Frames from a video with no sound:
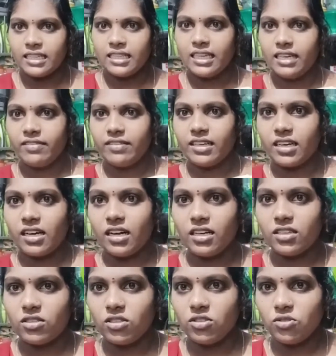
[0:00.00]
అనేది ఈ విధంగా
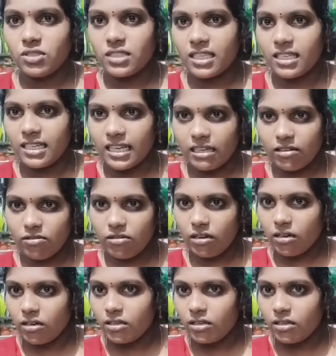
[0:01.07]
కడుతుంది చూసారా నాకు